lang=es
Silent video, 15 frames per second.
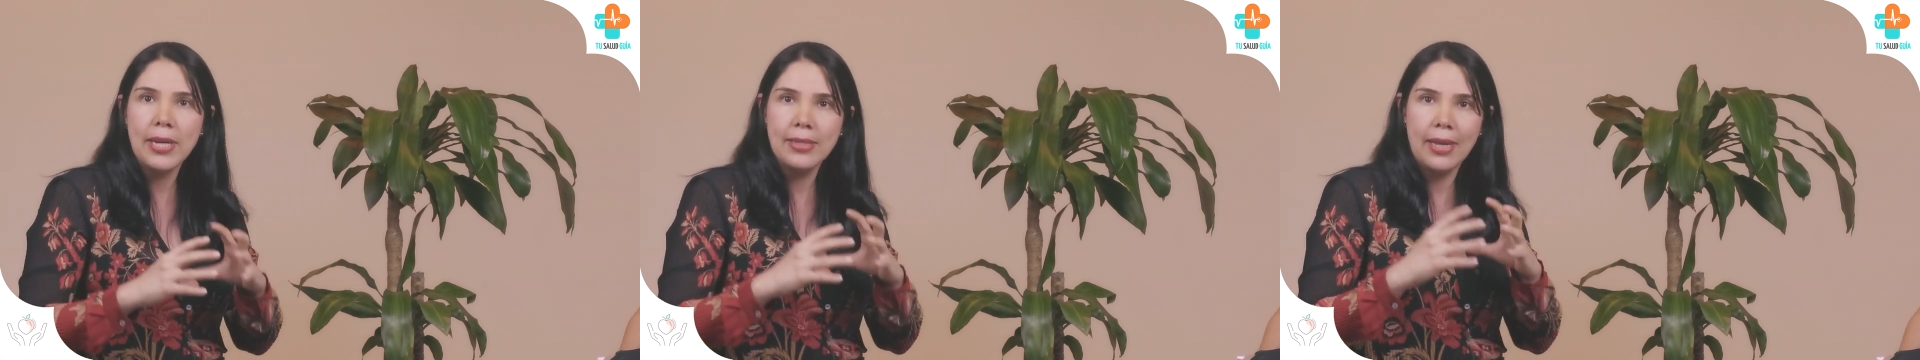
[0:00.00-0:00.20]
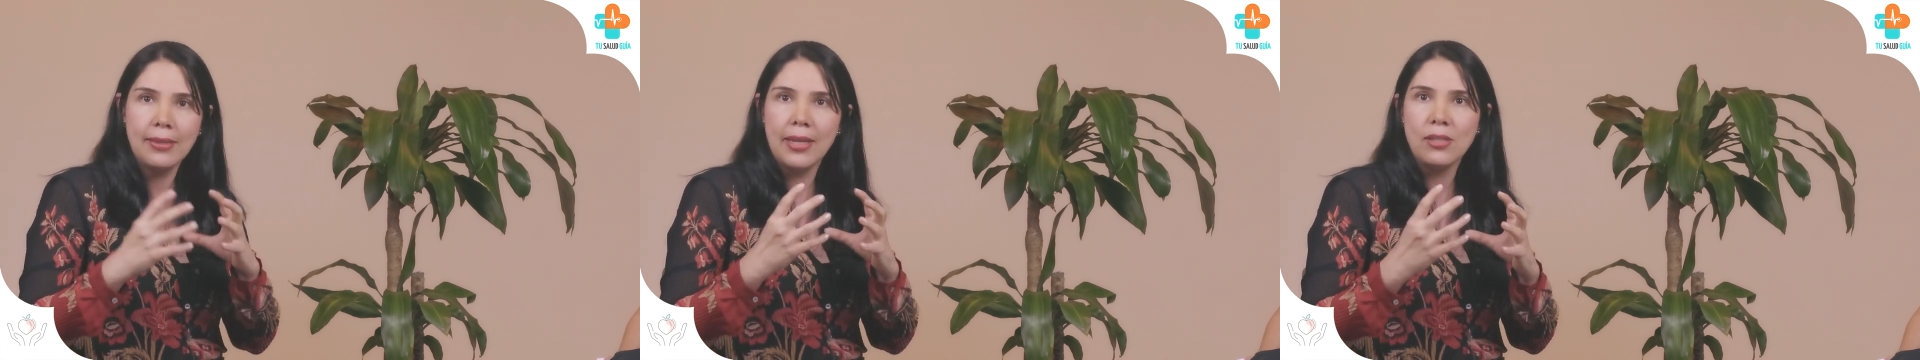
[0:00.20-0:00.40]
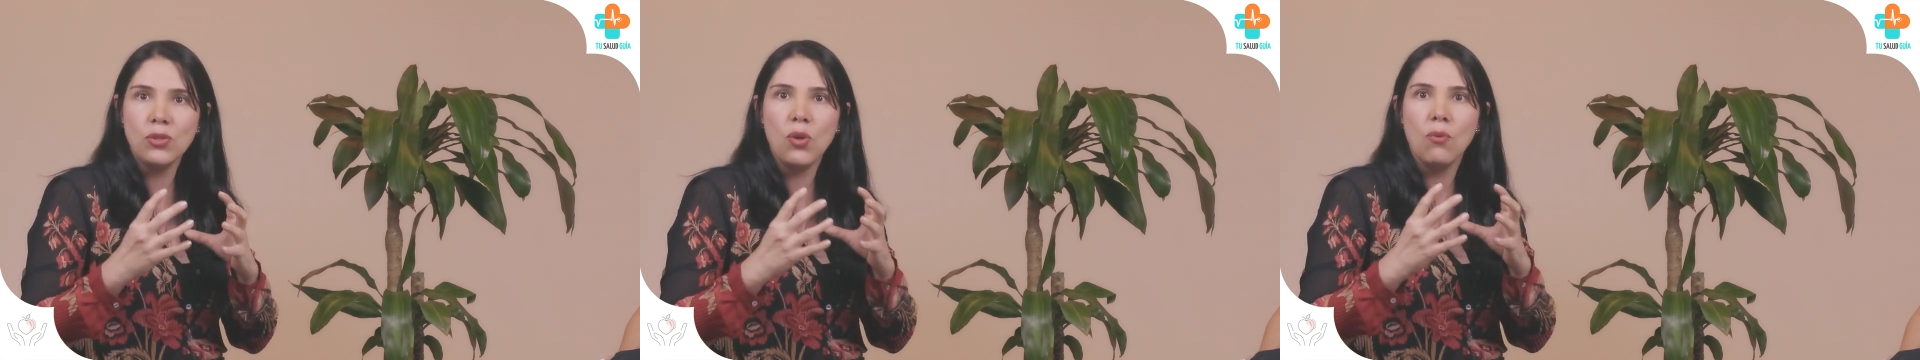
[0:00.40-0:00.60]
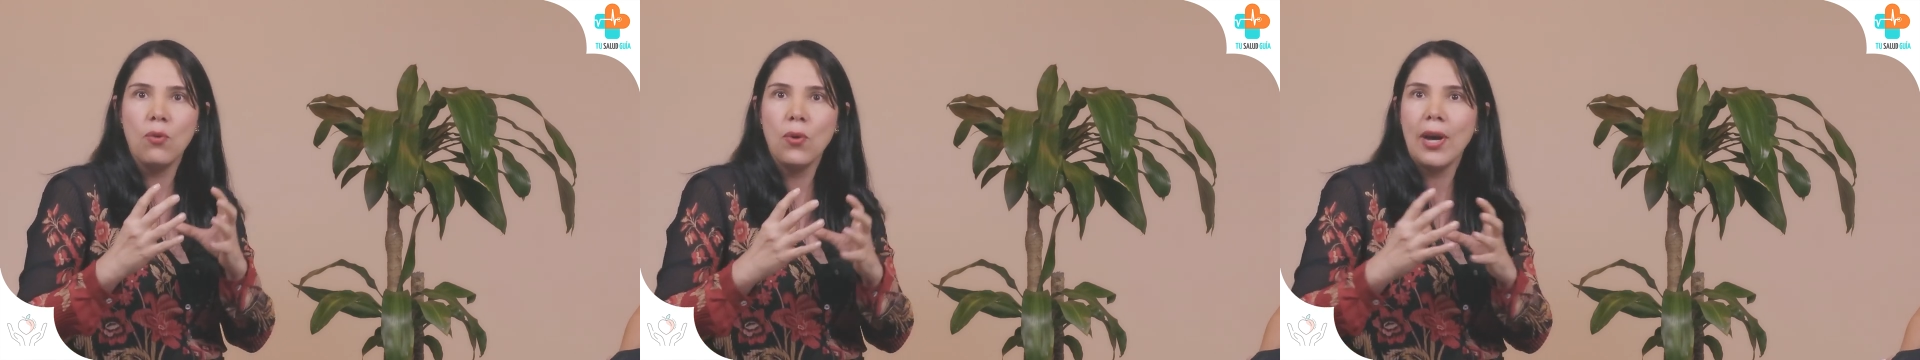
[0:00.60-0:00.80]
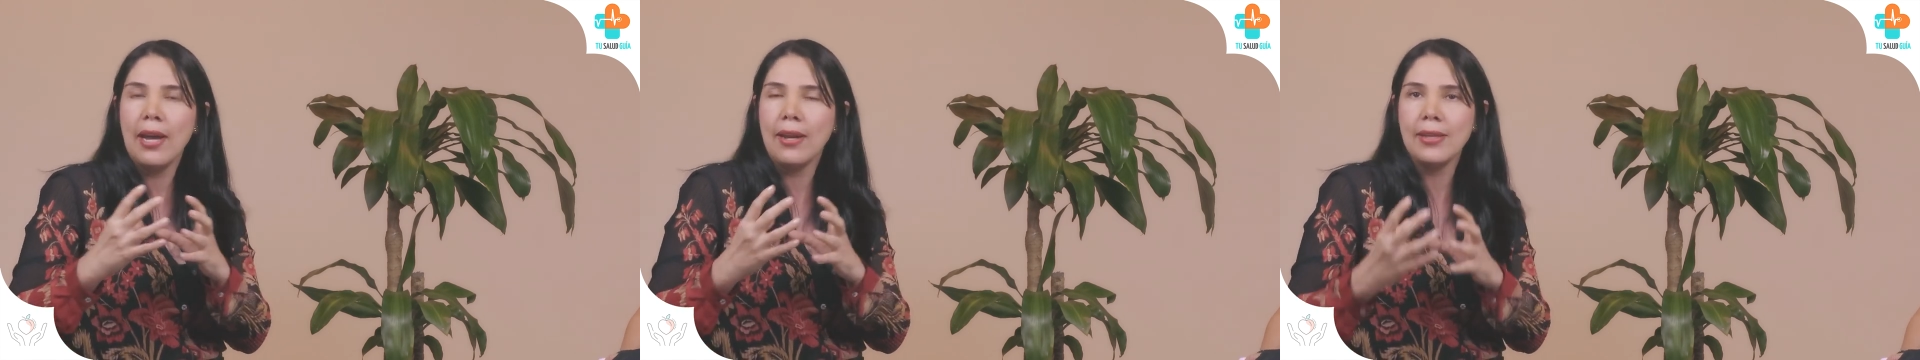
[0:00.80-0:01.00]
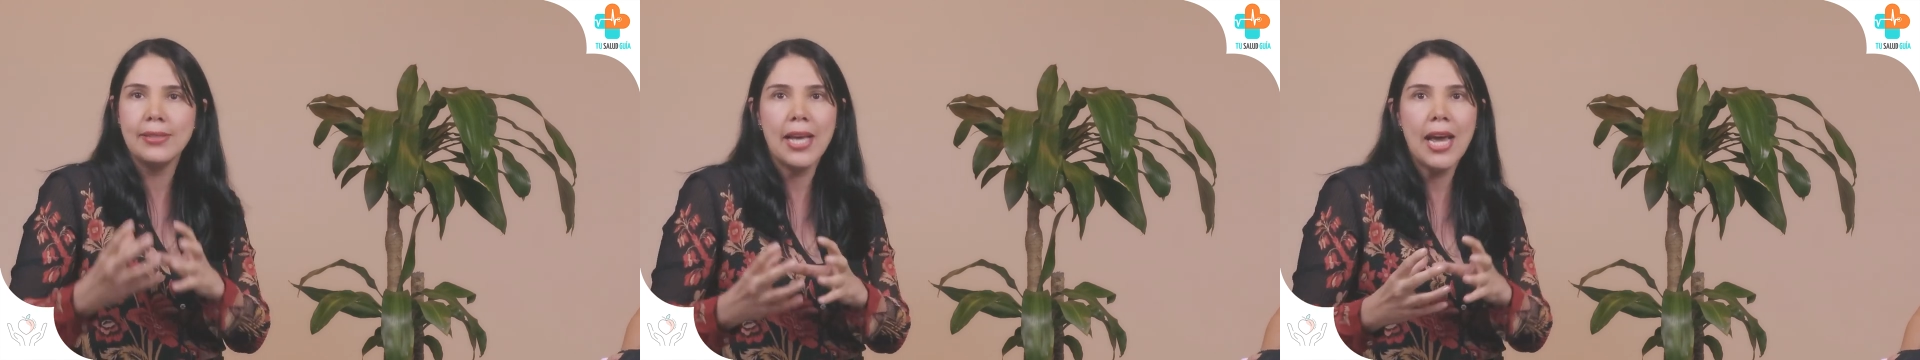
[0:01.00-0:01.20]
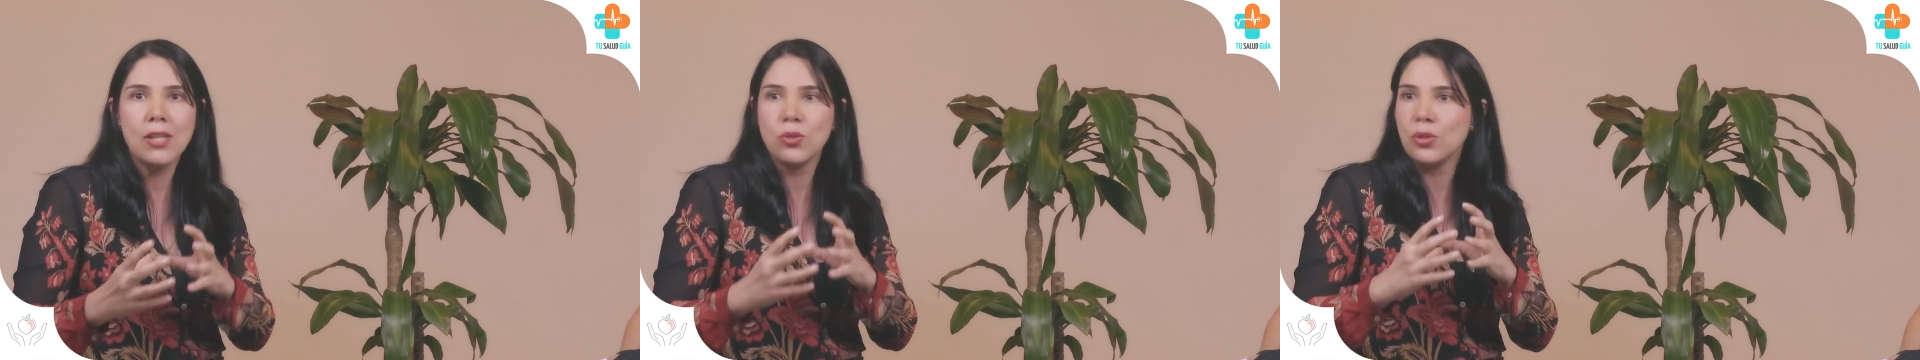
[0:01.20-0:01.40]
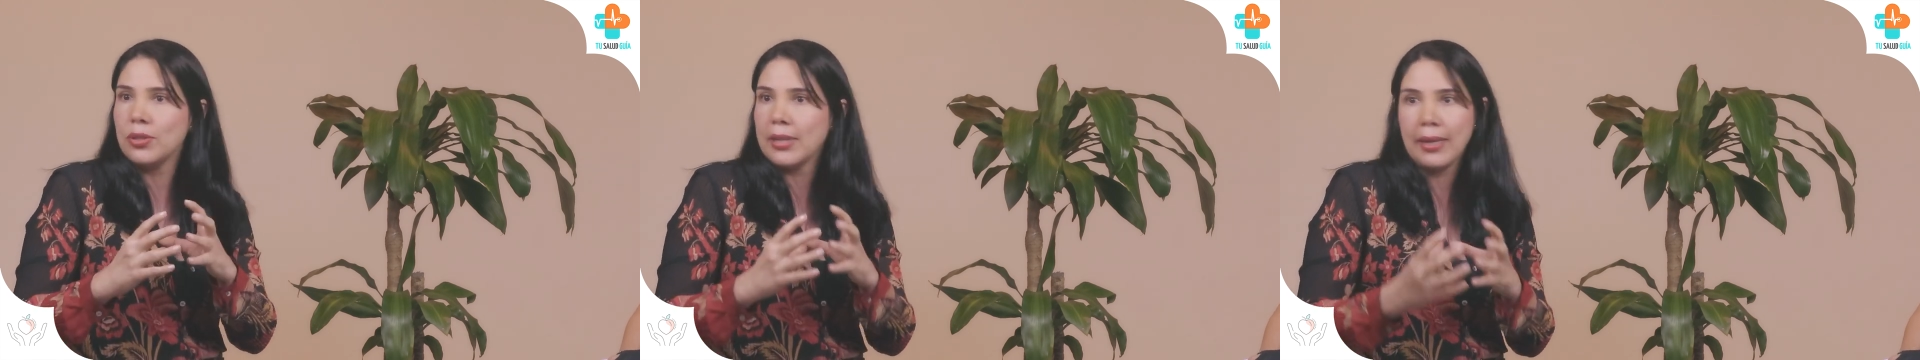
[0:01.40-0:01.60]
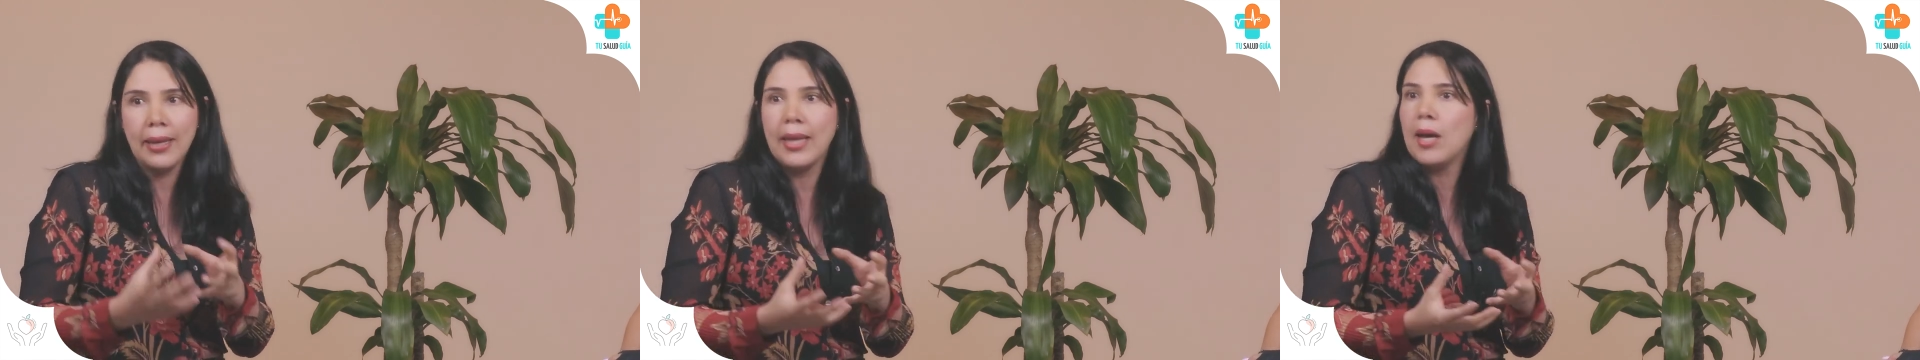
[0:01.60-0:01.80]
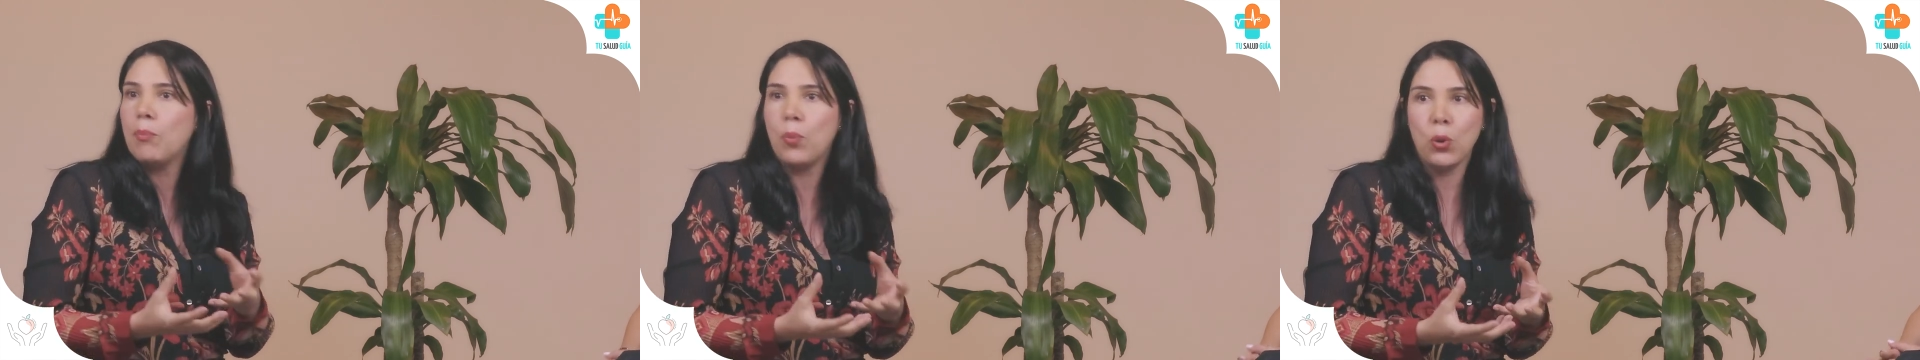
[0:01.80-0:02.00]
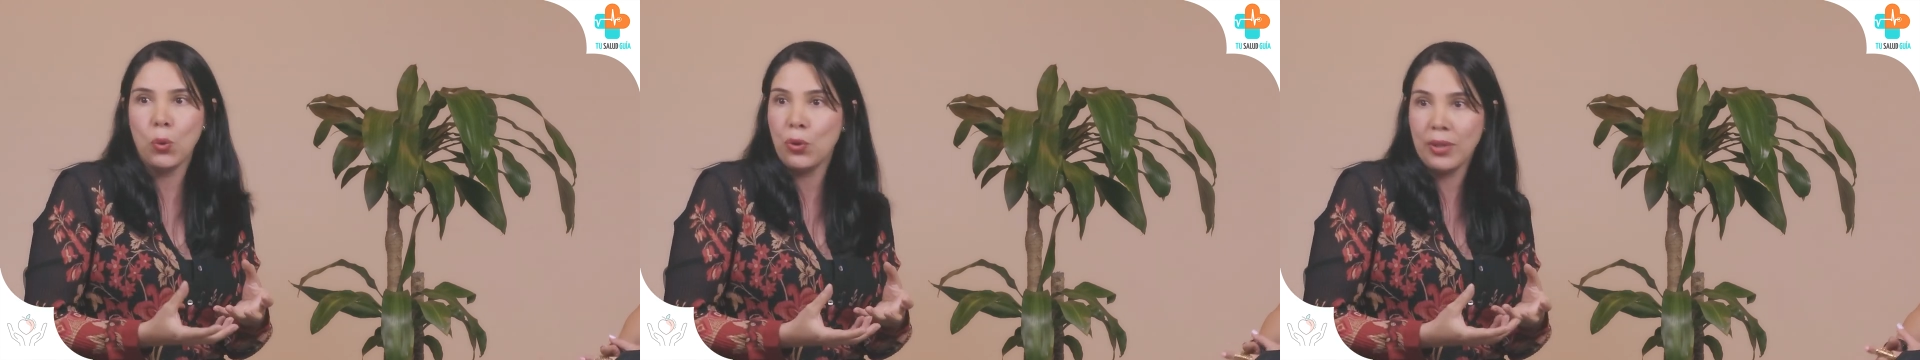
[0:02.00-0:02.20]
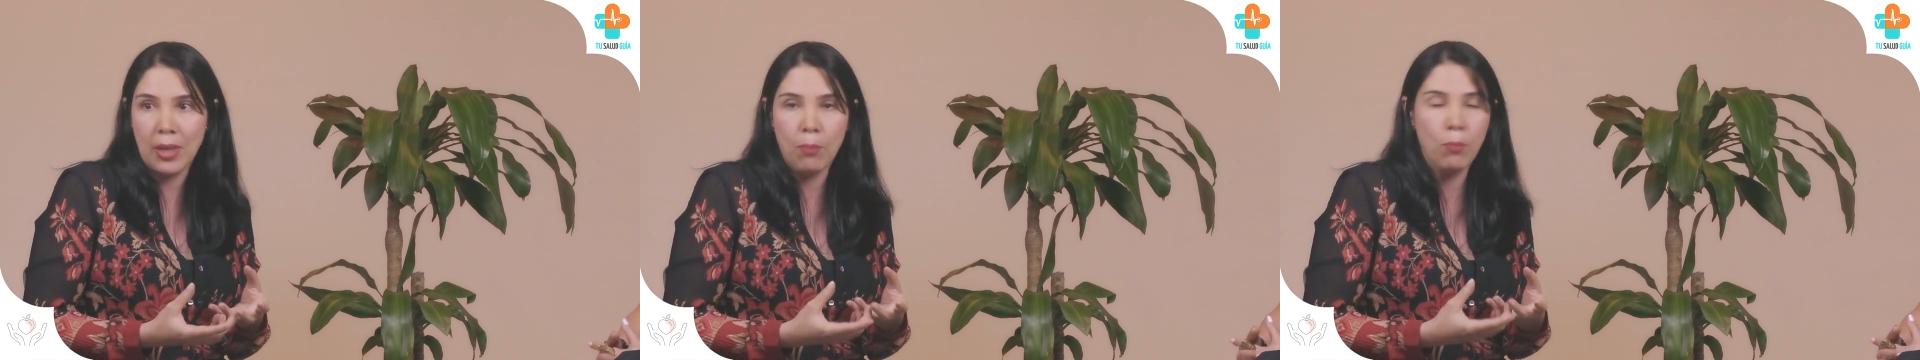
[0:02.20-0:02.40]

esa atención focalizada y sostenida por un